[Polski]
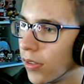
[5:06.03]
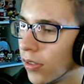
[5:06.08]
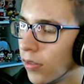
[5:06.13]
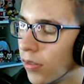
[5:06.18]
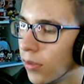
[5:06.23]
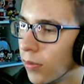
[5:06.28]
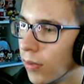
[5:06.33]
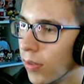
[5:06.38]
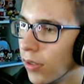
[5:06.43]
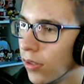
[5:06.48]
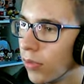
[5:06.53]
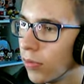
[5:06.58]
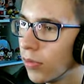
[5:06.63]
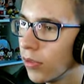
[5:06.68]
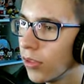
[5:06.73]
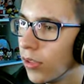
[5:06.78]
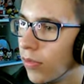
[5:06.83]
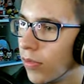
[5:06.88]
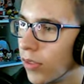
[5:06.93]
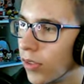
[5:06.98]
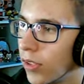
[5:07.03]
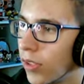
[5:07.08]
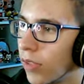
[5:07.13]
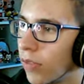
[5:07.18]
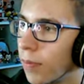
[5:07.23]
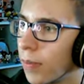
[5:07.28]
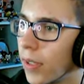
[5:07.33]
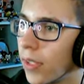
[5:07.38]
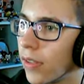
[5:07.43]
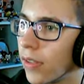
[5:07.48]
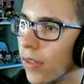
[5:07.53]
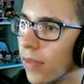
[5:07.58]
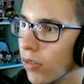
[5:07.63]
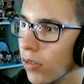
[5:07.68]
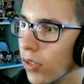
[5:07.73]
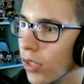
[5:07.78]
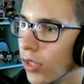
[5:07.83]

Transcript: To jest bardzo możliwe, że ja wpadnę.